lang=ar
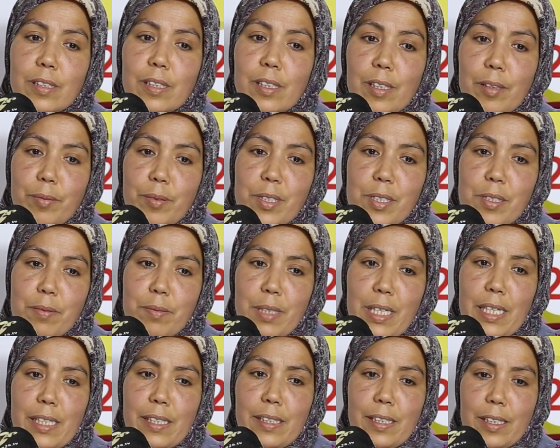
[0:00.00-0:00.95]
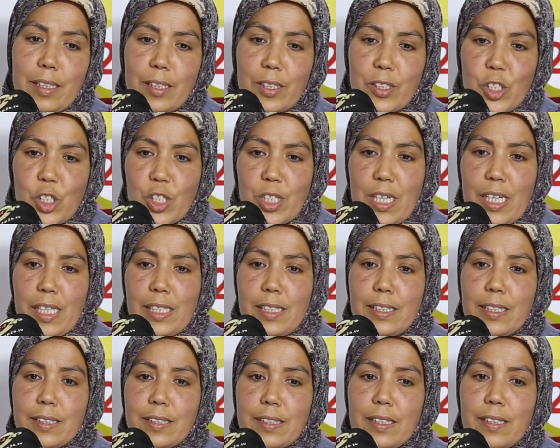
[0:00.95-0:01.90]
طلبت بان
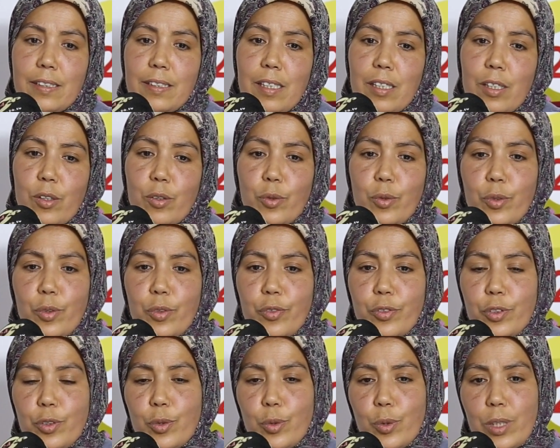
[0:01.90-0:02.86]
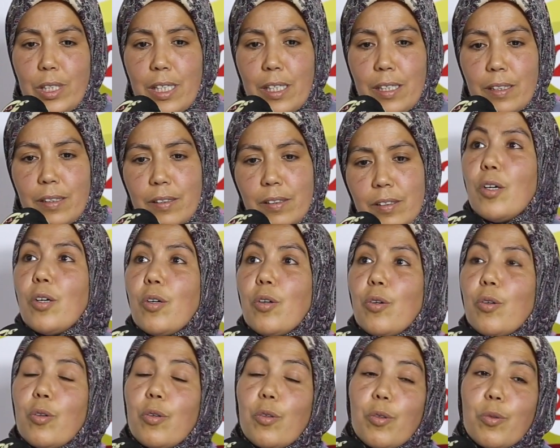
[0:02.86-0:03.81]
الشاهده تحضر ورفضوا لها
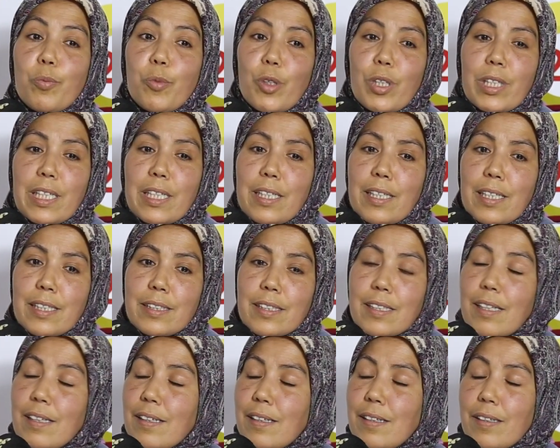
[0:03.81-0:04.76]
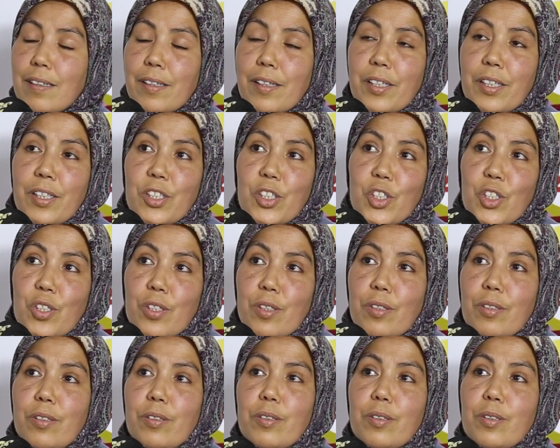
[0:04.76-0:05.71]
وملك خرج
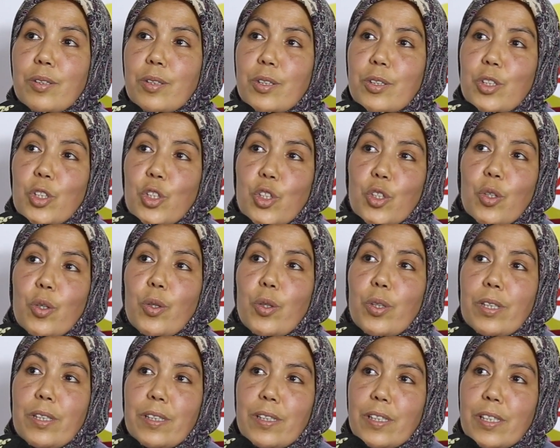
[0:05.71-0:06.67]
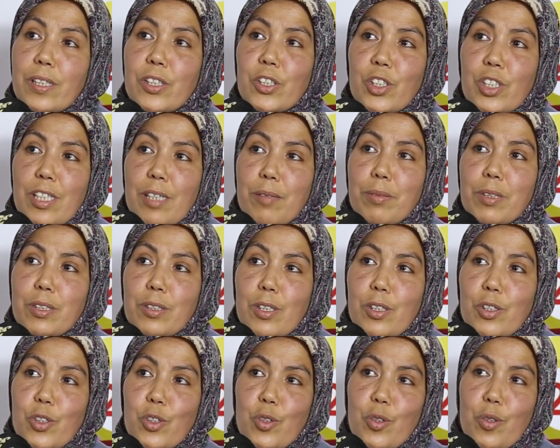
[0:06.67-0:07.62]
ست شهور خرج دابا
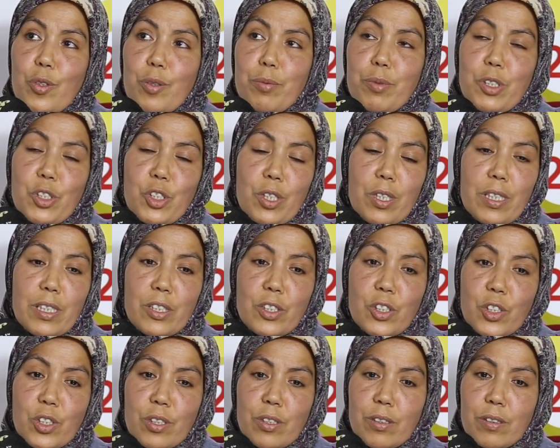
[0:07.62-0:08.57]
ثلاث شهور باش خرج